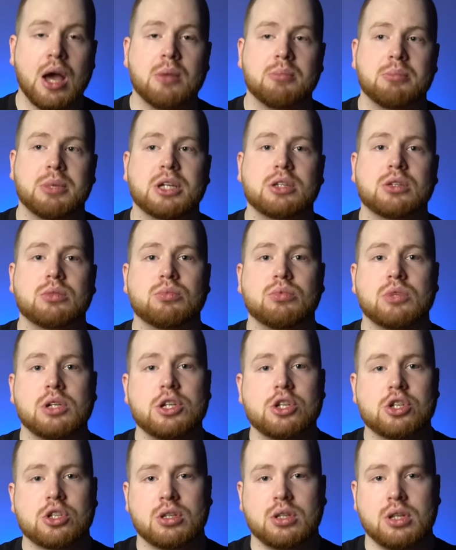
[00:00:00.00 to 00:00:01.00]
Поэтому
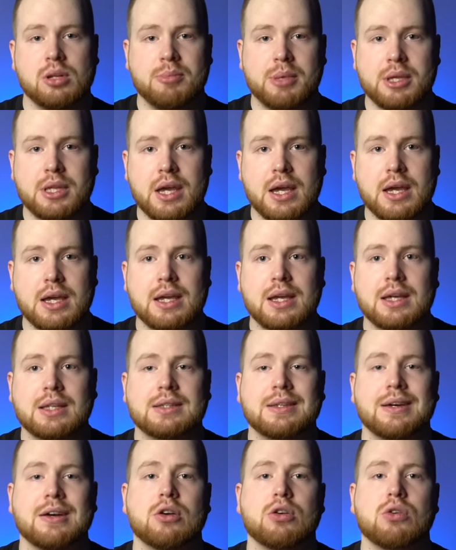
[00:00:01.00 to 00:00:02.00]
лично для меня
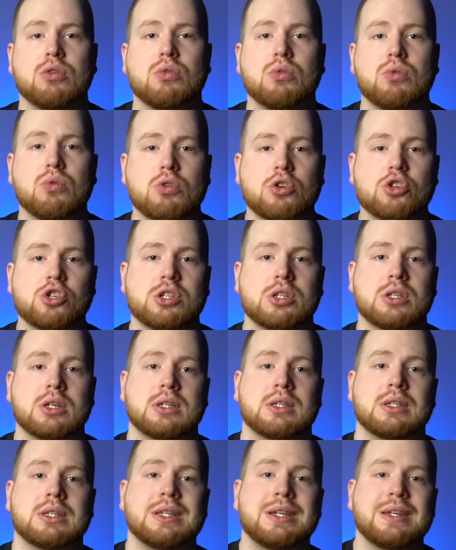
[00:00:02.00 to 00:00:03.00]
это
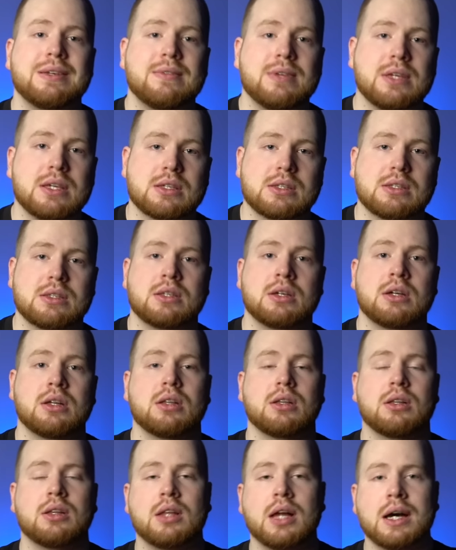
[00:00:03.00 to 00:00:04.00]

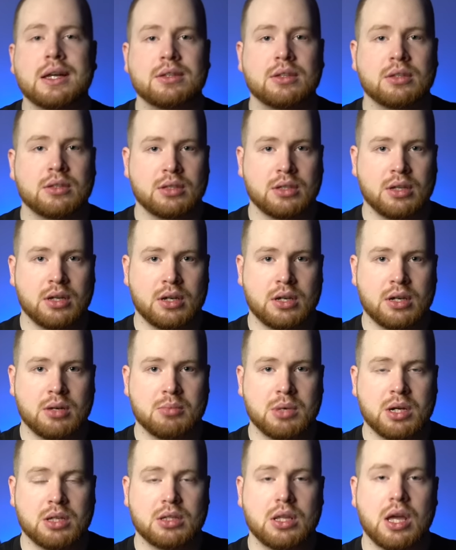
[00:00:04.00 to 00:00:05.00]
кожано-древесно-ладанный
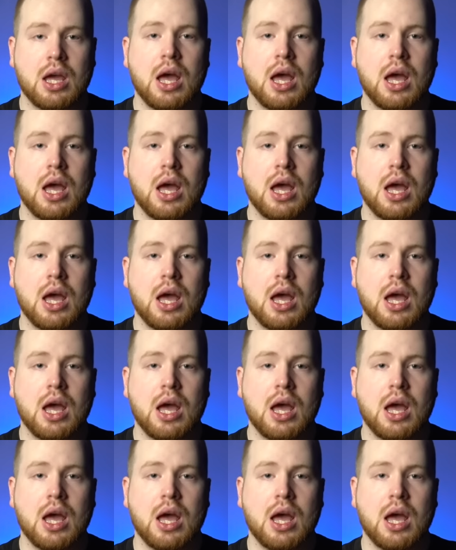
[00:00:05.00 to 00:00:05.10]
аромат.